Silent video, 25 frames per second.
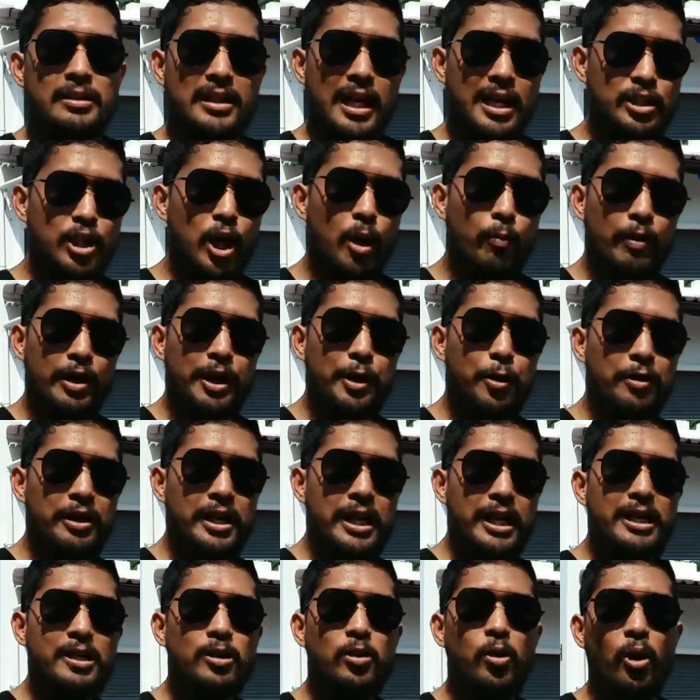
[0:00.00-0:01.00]
ถ้าชอบวิดีโอ
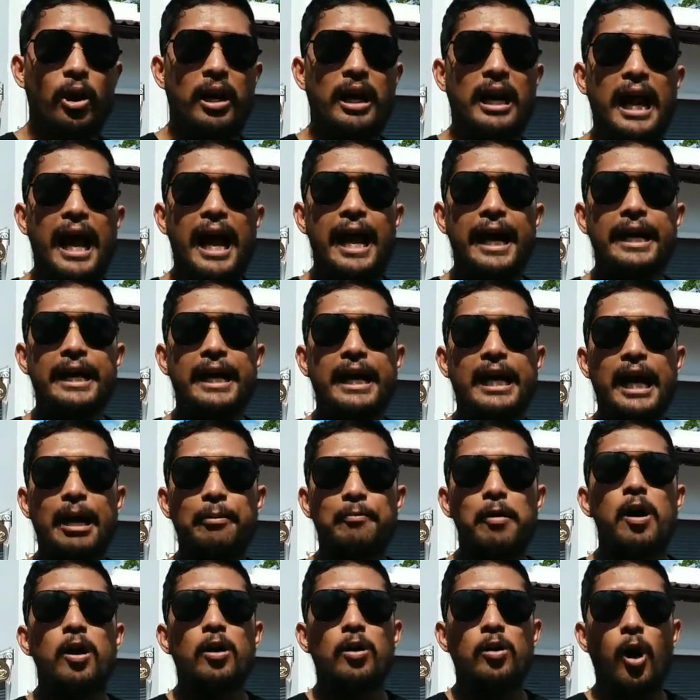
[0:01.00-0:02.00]
นี้กดไลค์นะครับ
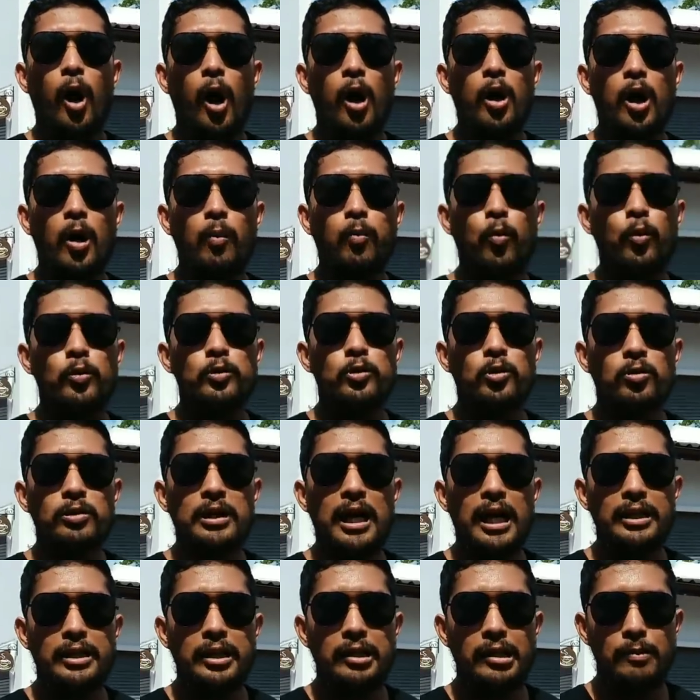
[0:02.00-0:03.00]
ขอขอบคุณทุก
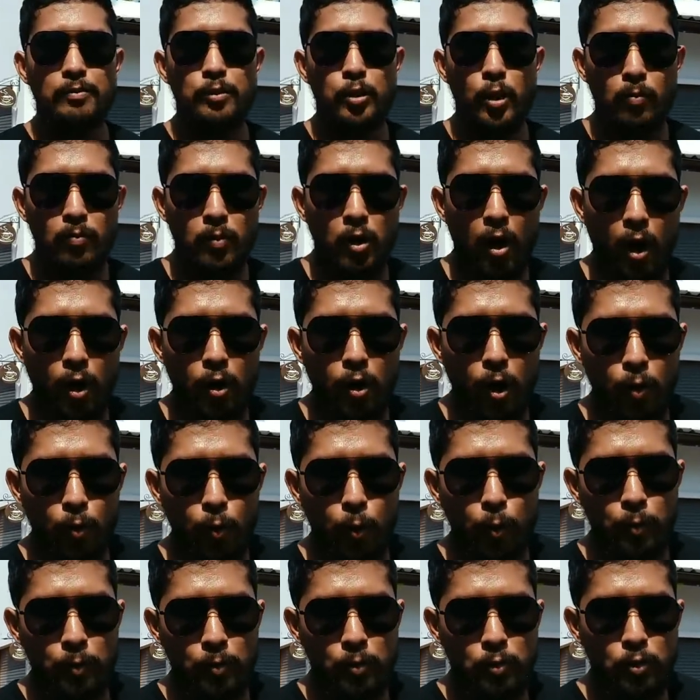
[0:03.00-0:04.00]
ท่านที่รับชมขอขอบ
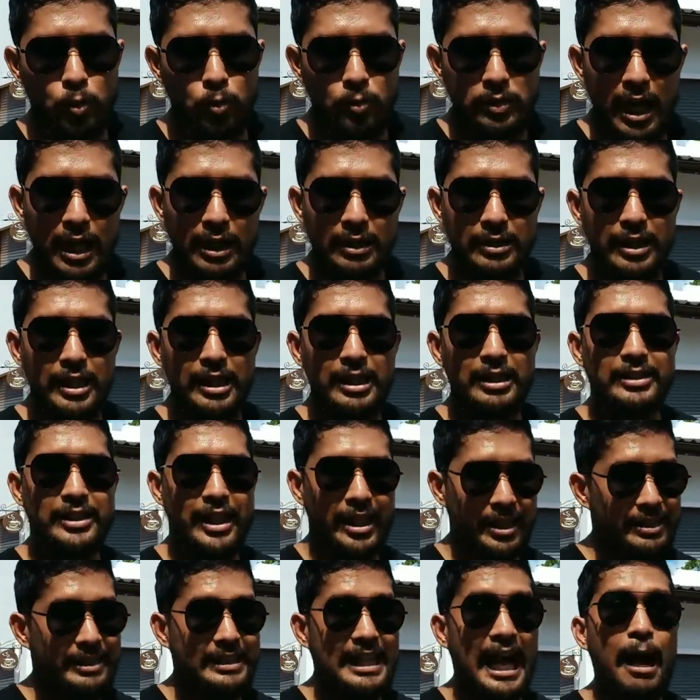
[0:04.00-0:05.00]
คุณทุกท่านที่
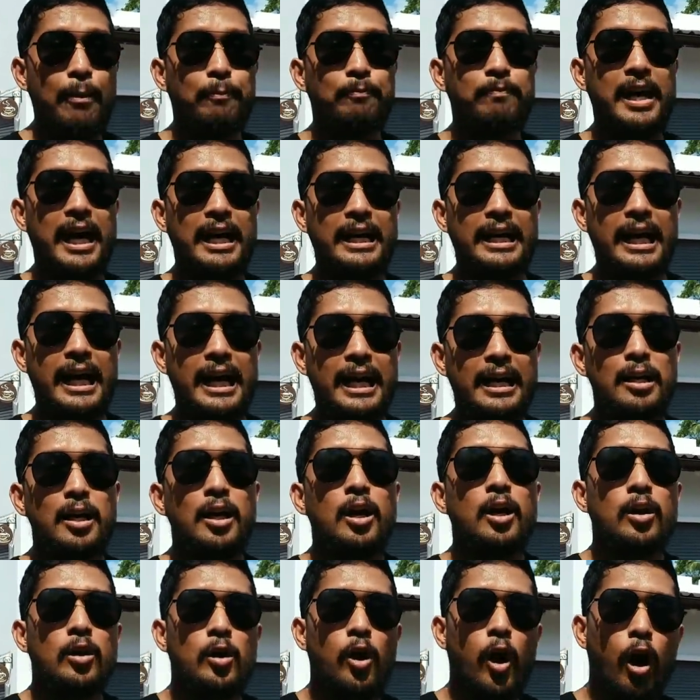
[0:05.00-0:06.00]
ติดตามกันนะฮะ
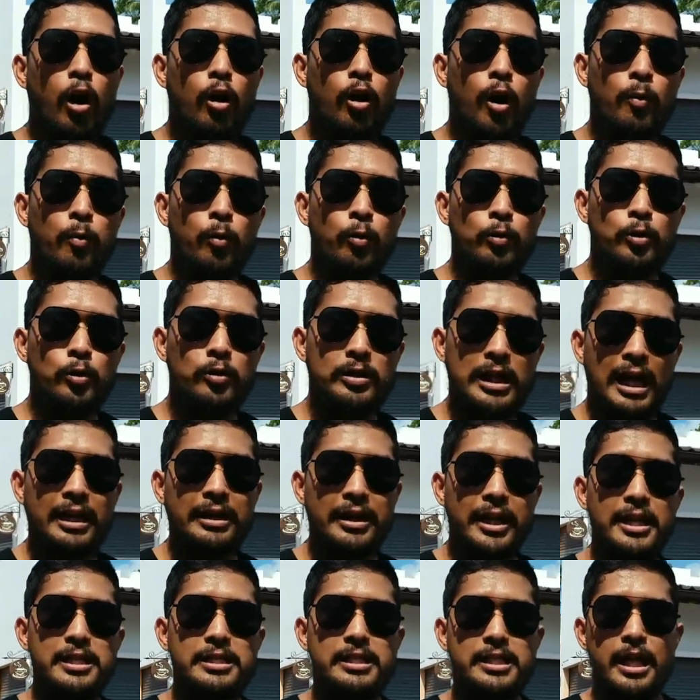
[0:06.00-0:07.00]
ขอบคุณทุกท่าน
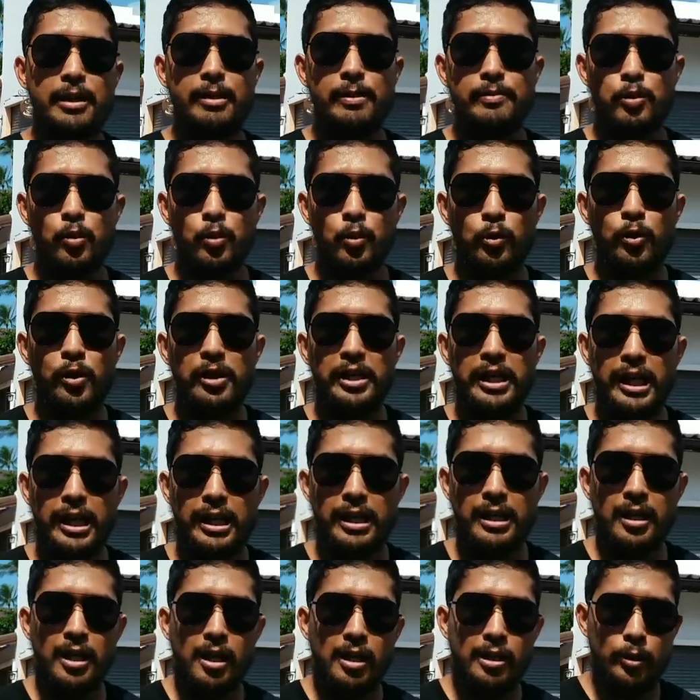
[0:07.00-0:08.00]
ที่สนับสนุนด้วยดี
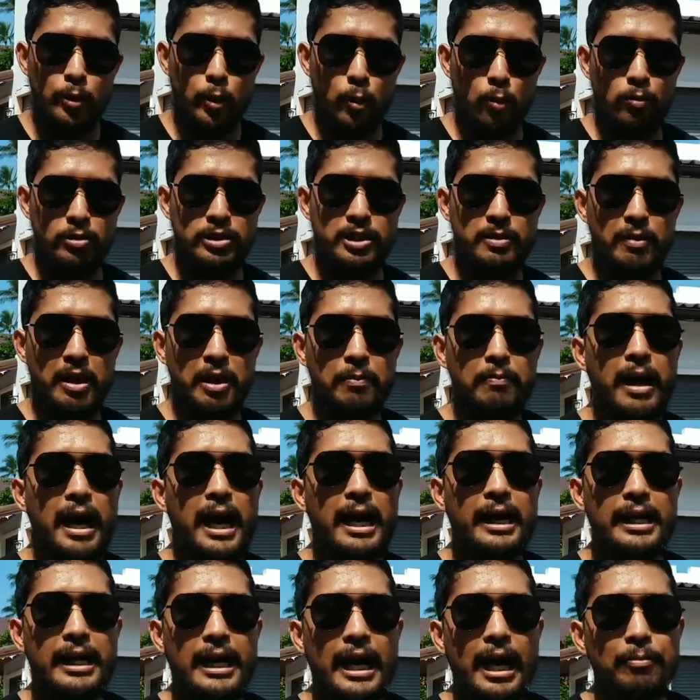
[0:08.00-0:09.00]
อยู่เสมอมา
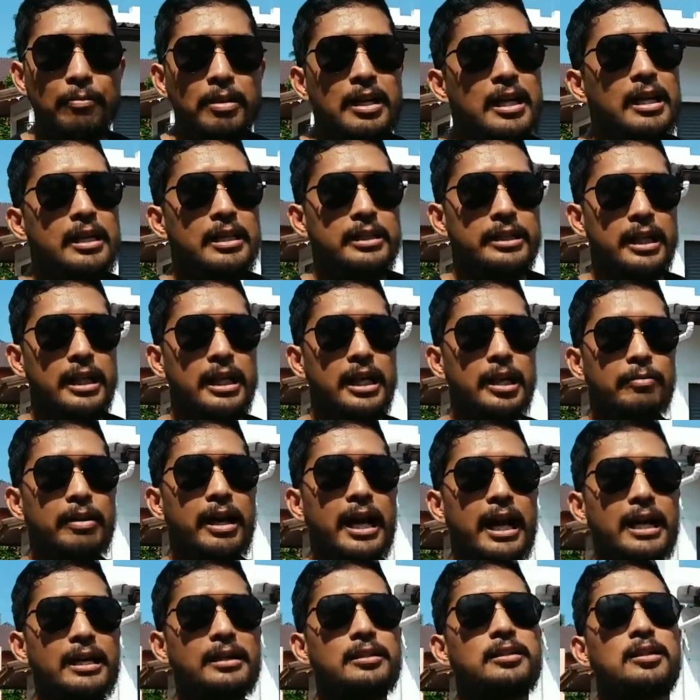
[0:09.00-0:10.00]
นะครับอย่าลืม
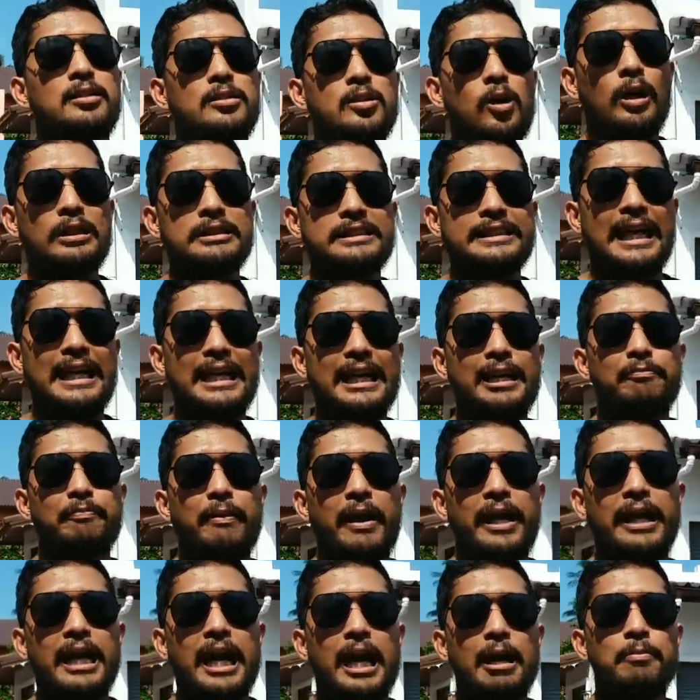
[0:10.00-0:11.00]
นะก่อนจากกันไป
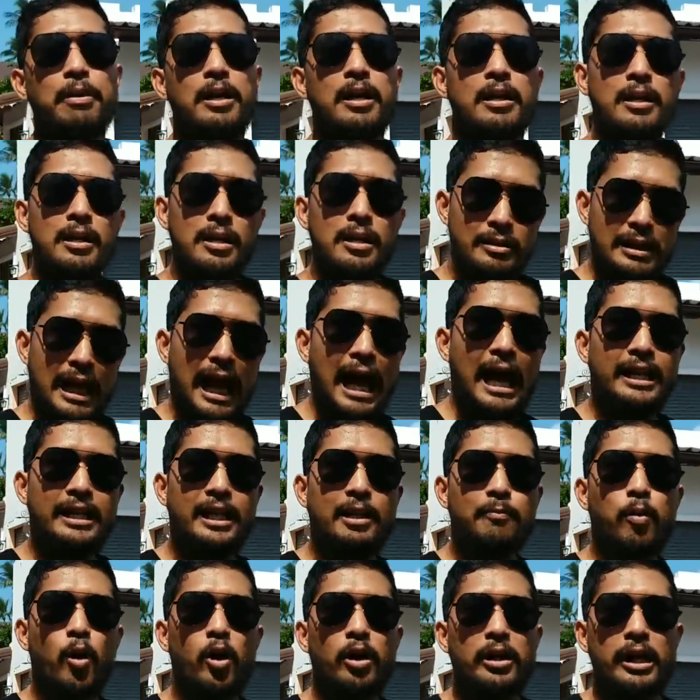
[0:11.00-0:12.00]
ครับทานอ
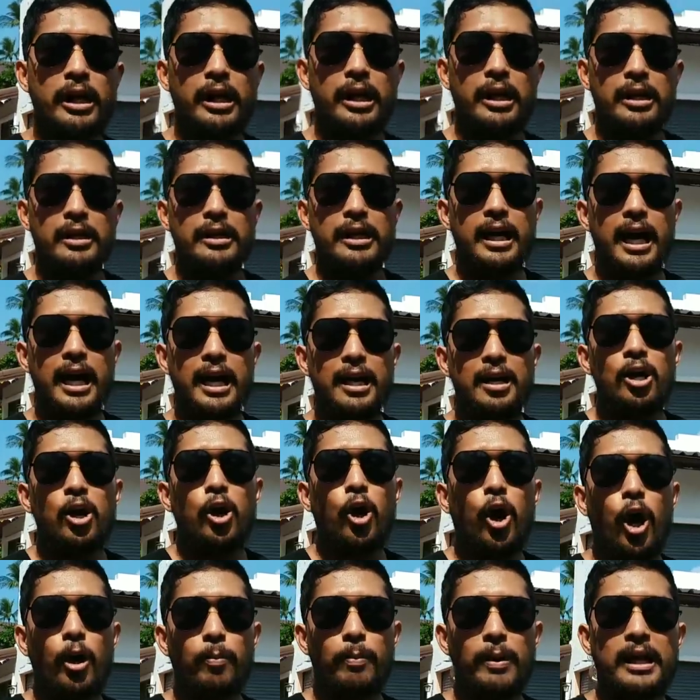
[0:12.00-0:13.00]
ย่างพอดีนะฮะ
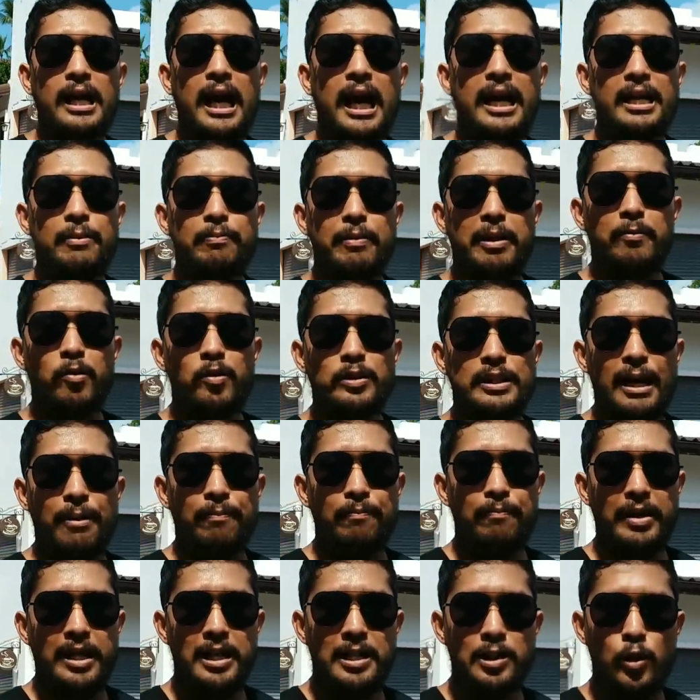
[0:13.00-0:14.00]
ออกกำลังกายอย่างเป็นประ
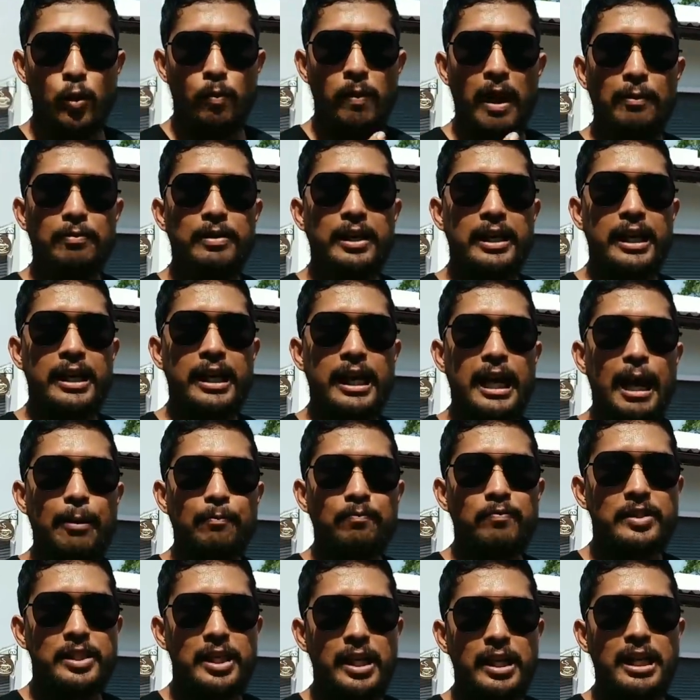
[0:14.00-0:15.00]
จำมีสุขภาพที่ดีนะครับ
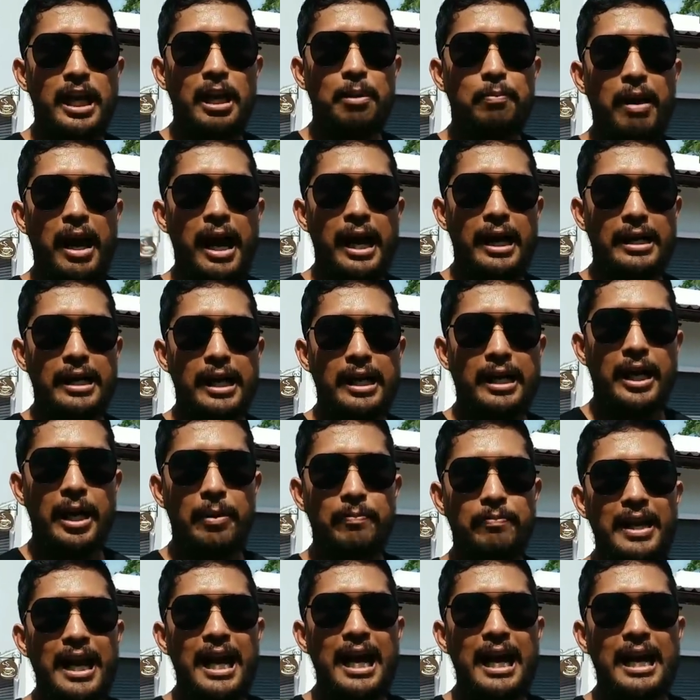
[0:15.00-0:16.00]
เจอกันใหม่ในคลิ
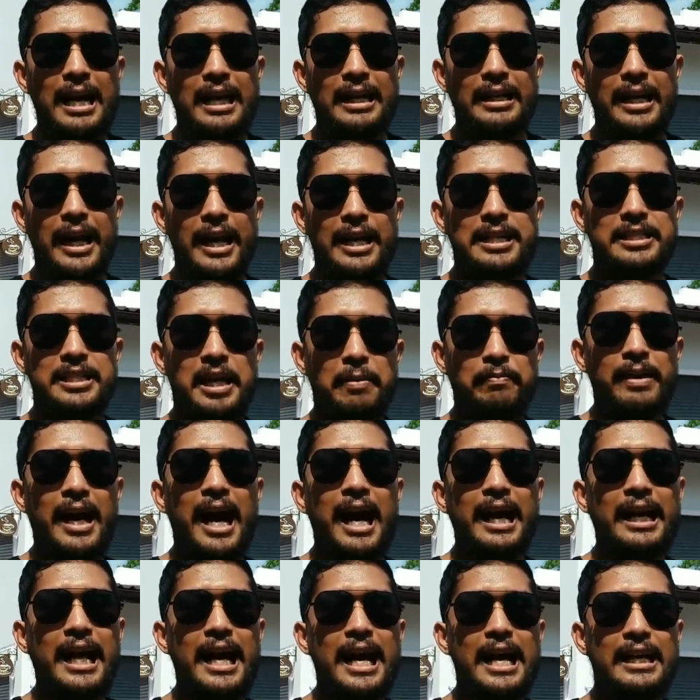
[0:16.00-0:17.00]
ปหน้าในสัป
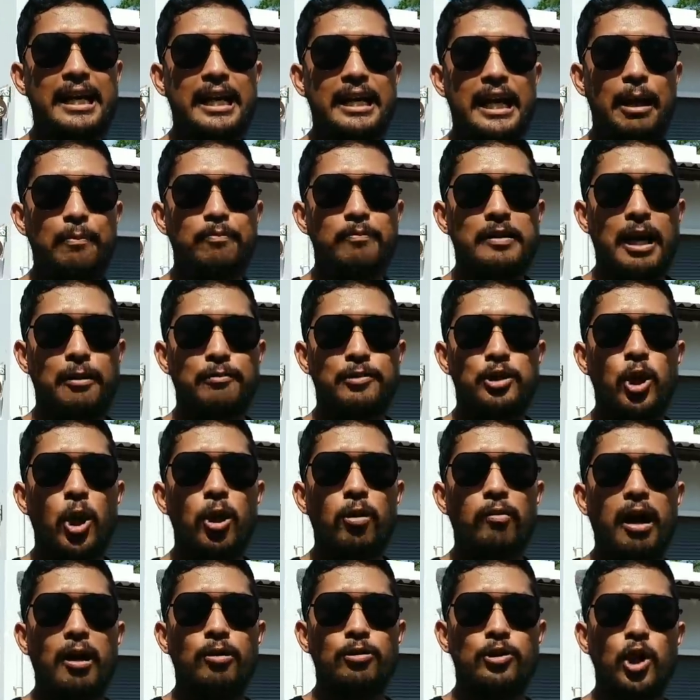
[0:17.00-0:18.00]
ดาห์หน้านะครับกับช่อ
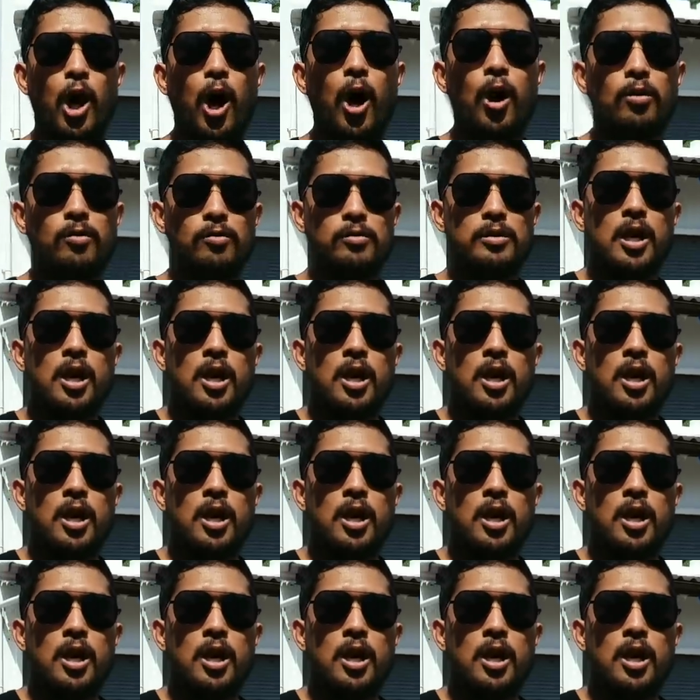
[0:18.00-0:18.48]
งเราช่อง